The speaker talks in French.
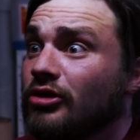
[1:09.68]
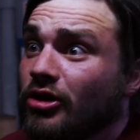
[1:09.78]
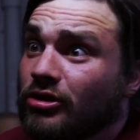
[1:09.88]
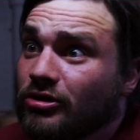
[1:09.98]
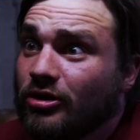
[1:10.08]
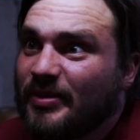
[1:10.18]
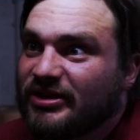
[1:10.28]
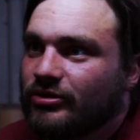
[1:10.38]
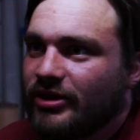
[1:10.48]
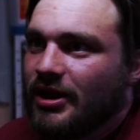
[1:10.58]
non, non, non, non, parce
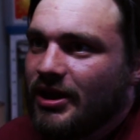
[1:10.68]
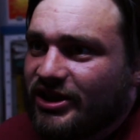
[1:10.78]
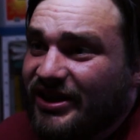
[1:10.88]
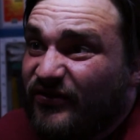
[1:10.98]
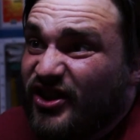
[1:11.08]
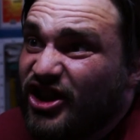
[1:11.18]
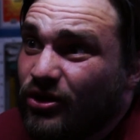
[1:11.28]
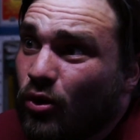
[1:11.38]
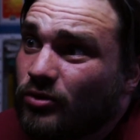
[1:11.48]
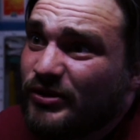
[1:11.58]
que je, réfléchis
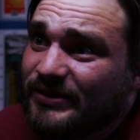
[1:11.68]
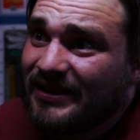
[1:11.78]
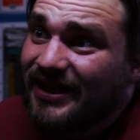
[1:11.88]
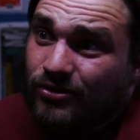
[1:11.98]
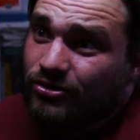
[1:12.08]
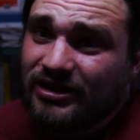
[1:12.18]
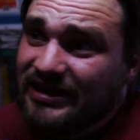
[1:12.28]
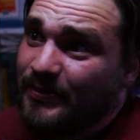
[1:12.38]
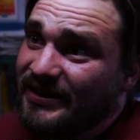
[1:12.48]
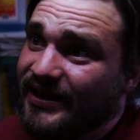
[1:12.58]
trop depuis ce matin à cause de ce qui
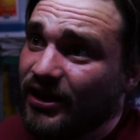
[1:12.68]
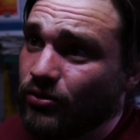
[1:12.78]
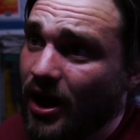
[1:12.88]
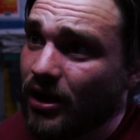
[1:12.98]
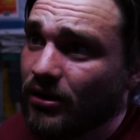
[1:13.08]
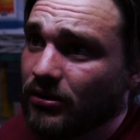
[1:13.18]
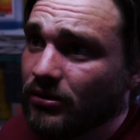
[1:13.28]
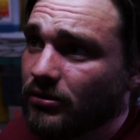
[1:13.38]
s'est passé hier soir. Bon,